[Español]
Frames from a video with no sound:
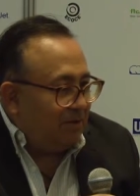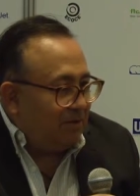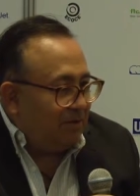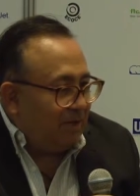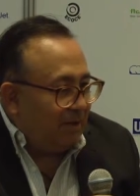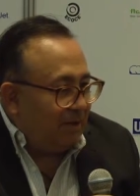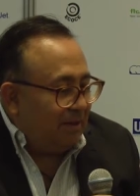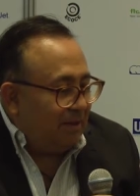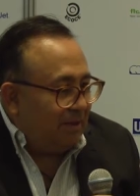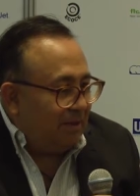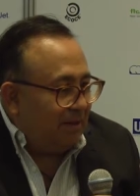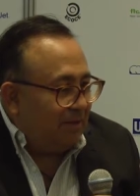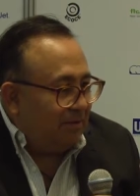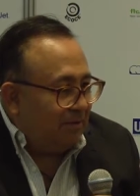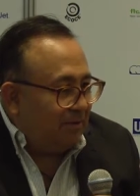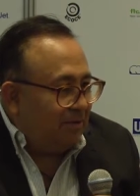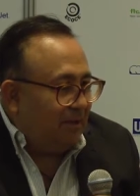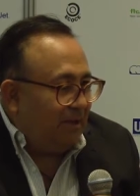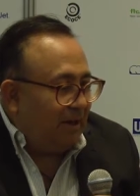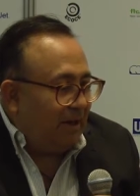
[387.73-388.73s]
o
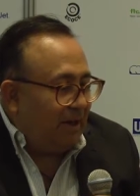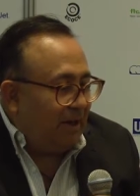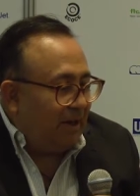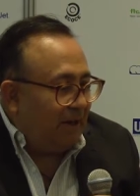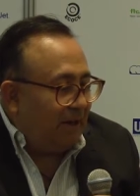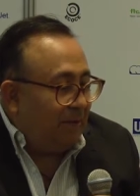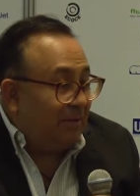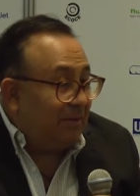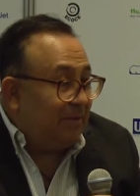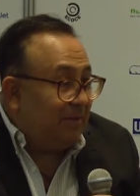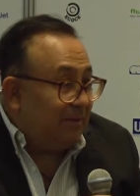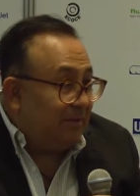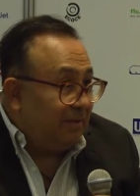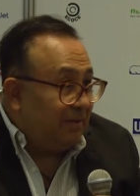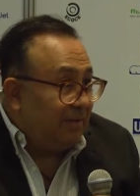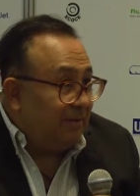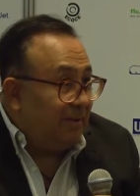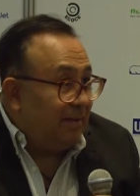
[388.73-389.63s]
irnos a la línea, a veces